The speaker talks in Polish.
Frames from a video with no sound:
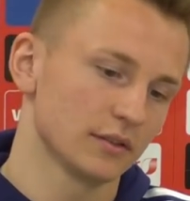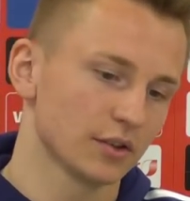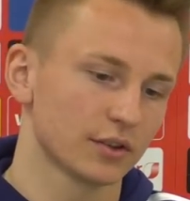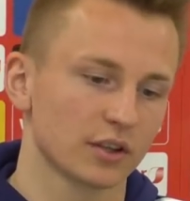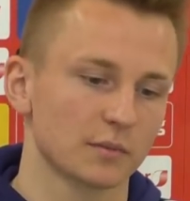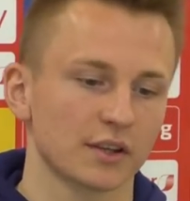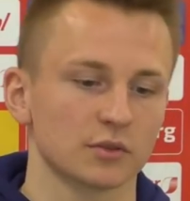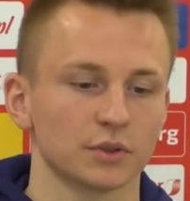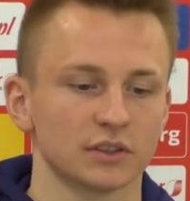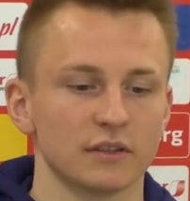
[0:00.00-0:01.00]
no i to jest
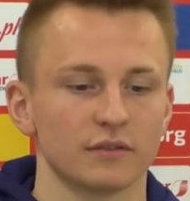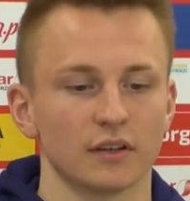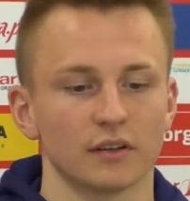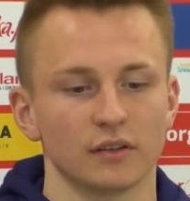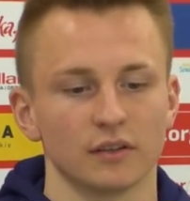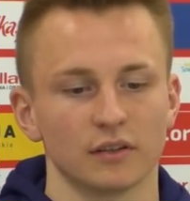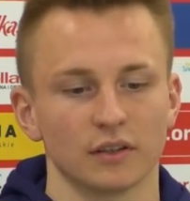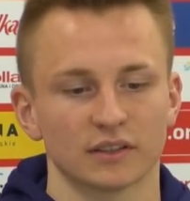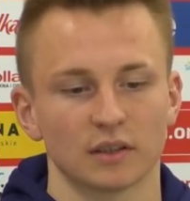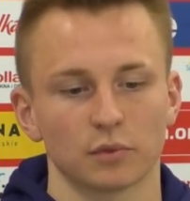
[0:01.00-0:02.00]
bardzo pozytywne i
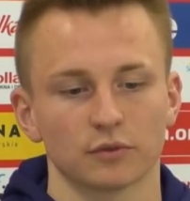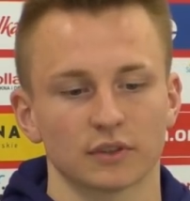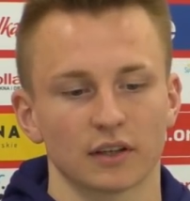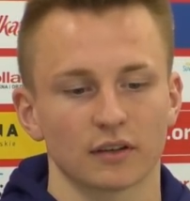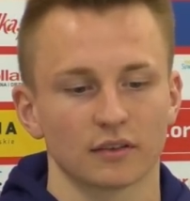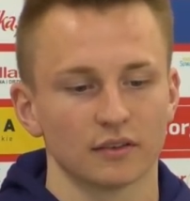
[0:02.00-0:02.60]
jest na plus, tak.